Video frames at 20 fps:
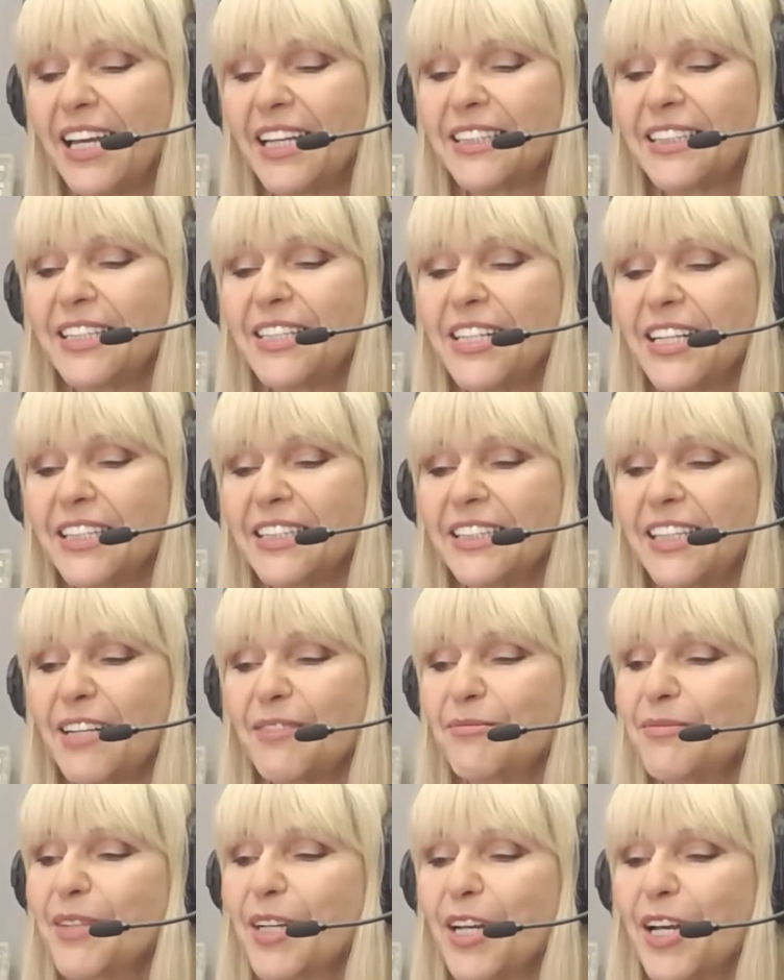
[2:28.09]
Сейчас
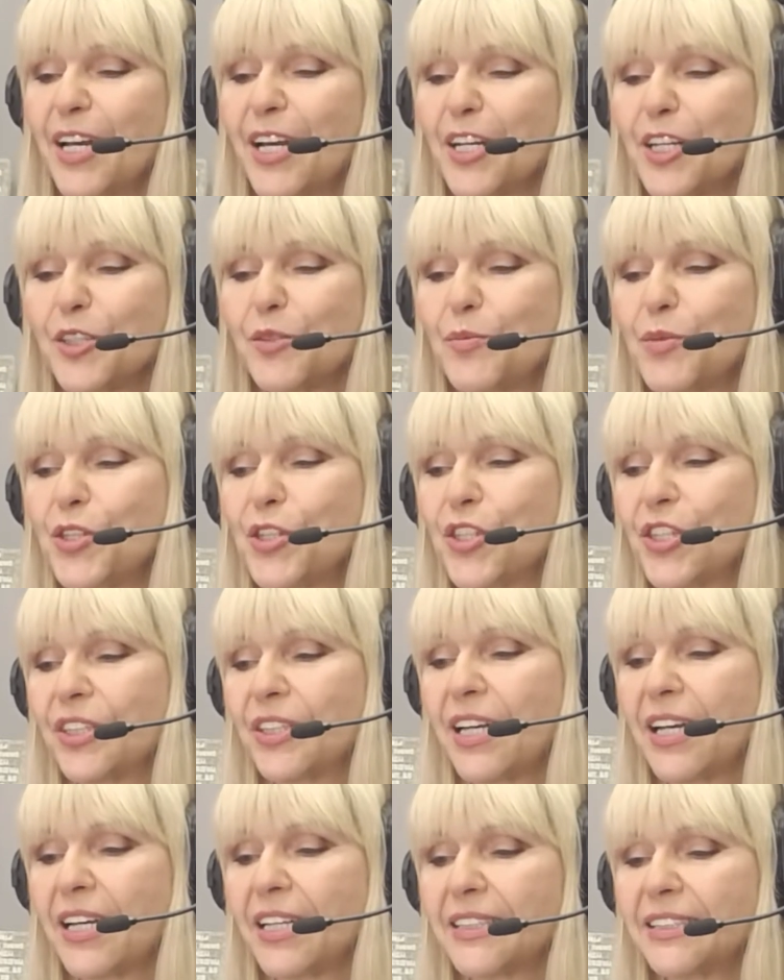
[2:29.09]
там
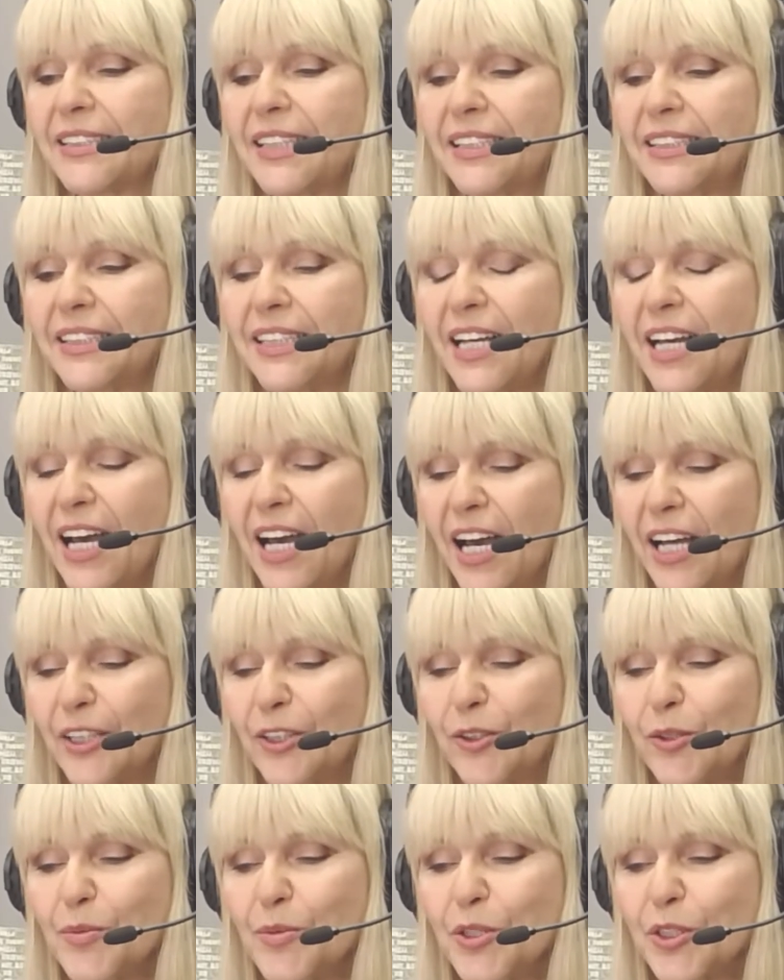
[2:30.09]
размещена статья
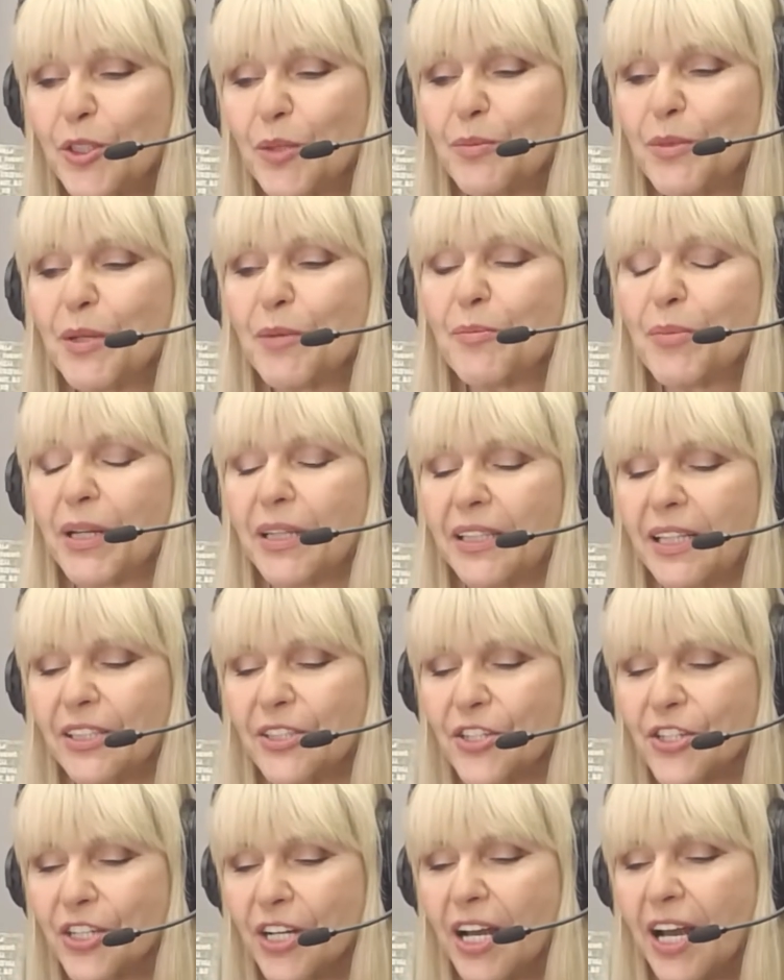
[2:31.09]
о том, что мы
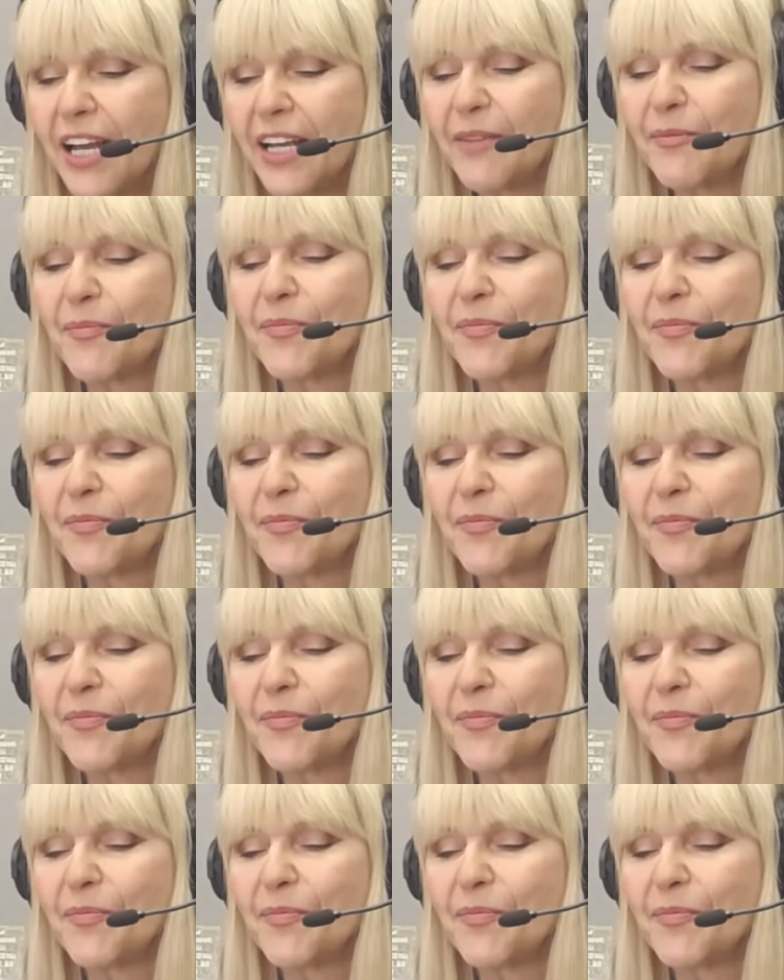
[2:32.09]
продолжаем